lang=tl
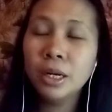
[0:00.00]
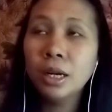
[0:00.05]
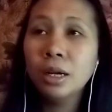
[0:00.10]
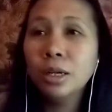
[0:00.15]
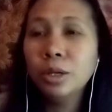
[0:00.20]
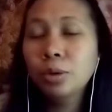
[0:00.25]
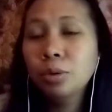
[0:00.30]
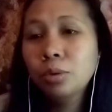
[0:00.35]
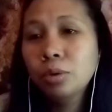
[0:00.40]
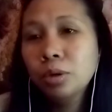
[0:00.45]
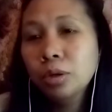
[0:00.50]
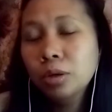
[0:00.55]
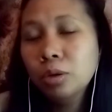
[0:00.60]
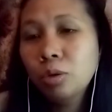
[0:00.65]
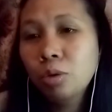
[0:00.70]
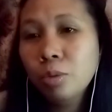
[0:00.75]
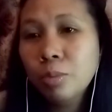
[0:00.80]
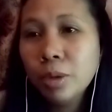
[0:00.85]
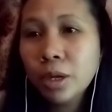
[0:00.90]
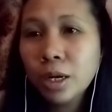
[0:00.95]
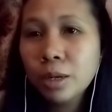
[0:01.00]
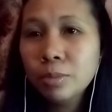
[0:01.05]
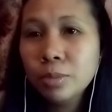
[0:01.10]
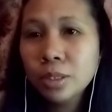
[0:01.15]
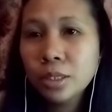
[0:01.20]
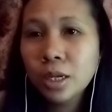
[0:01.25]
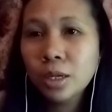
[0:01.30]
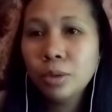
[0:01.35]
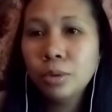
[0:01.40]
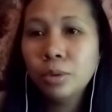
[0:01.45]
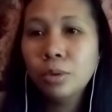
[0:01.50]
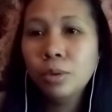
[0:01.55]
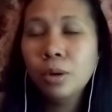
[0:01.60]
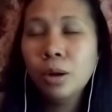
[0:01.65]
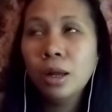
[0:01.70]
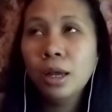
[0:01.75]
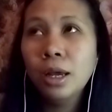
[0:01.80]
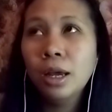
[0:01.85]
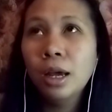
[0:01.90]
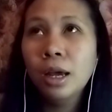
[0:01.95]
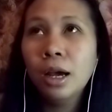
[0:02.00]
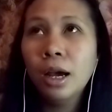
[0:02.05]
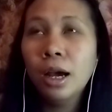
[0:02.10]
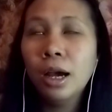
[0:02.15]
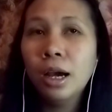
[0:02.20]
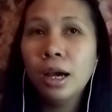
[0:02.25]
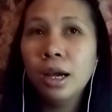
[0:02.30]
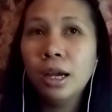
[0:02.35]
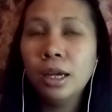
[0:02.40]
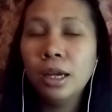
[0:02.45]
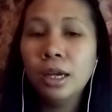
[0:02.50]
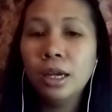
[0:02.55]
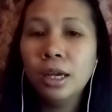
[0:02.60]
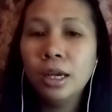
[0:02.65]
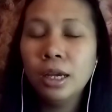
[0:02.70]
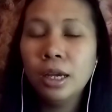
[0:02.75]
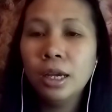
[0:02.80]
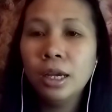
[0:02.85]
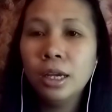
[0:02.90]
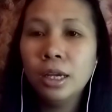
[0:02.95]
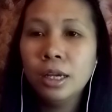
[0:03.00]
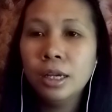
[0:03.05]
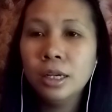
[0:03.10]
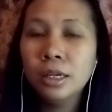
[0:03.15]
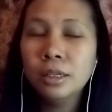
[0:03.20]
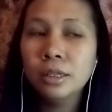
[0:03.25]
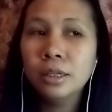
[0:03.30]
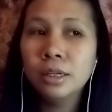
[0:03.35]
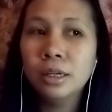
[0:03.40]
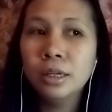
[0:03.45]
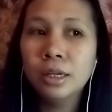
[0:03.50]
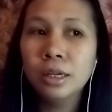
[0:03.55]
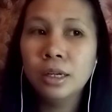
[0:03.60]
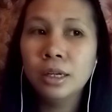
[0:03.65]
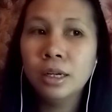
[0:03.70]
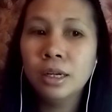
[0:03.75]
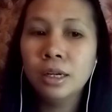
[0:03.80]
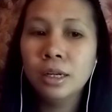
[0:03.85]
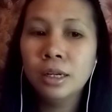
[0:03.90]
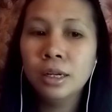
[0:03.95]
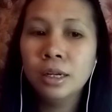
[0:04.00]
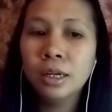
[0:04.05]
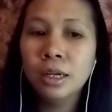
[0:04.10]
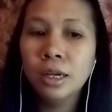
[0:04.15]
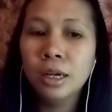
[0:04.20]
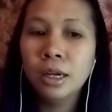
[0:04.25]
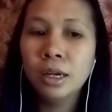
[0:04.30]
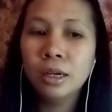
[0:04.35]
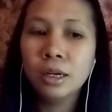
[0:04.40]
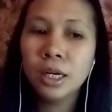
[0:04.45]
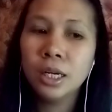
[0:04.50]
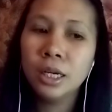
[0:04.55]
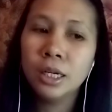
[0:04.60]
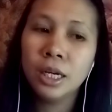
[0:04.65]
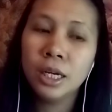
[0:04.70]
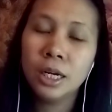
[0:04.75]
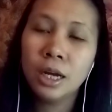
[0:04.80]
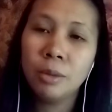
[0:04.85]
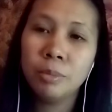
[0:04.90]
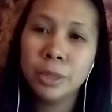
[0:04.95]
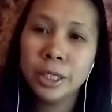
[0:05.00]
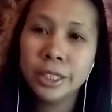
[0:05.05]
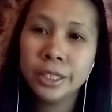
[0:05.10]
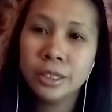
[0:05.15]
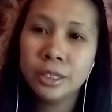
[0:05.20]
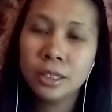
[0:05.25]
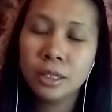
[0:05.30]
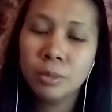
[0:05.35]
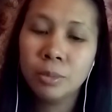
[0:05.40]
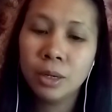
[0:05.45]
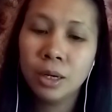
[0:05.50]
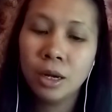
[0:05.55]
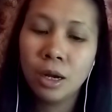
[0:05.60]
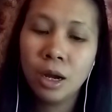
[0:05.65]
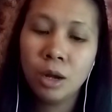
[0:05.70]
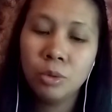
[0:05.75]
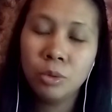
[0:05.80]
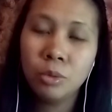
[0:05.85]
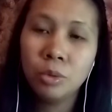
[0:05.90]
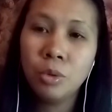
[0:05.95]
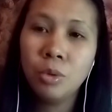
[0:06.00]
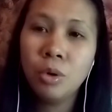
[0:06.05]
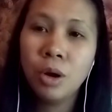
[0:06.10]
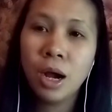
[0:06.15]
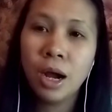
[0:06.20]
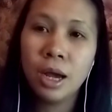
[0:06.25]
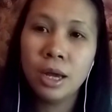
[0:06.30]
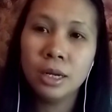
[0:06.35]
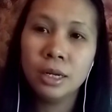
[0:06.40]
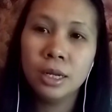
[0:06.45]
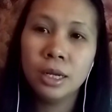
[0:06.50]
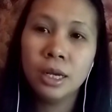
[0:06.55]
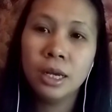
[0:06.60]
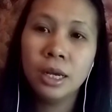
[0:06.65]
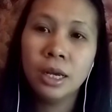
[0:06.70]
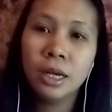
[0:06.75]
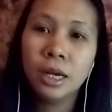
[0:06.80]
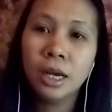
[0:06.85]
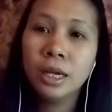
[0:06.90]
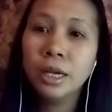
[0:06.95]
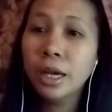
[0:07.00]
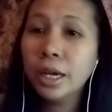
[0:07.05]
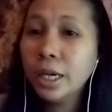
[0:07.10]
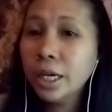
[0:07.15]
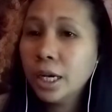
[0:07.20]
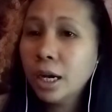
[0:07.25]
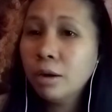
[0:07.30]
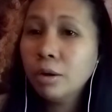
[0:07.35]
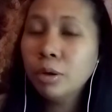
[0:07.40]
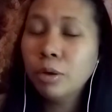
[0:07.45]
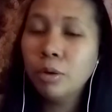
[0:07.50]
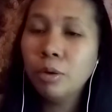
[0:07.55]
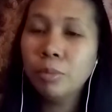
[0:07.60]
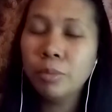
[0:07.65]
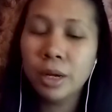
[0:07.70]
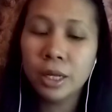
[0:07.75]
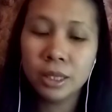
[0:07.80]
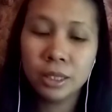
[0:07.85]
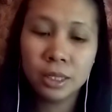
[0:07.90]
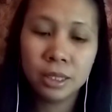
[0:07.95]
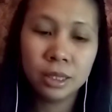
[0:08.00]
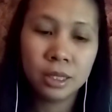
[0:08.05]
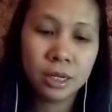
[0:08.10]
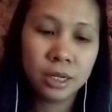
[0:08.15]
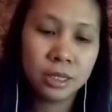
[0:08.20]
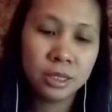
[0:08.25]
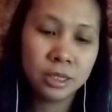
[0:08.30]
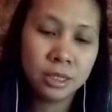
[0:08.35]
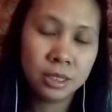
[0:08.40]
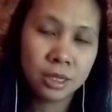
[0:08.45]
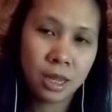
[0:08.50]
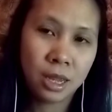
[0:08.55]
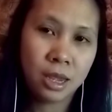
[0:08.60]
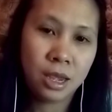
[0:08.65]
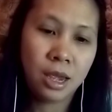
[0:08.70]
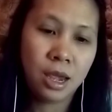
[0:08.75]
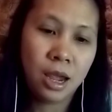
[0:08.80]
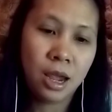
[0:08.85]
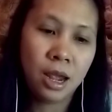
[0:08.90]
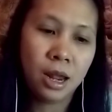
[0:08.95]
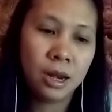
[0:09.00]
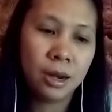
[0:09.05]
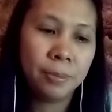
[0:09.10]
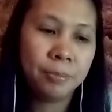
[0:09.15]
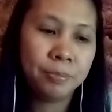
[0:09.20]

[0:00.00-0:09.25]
yung humiram sa iyo ay uh, kaya ginamit niya sa mga kalukuhan kaya ikaw yung matitrace ayan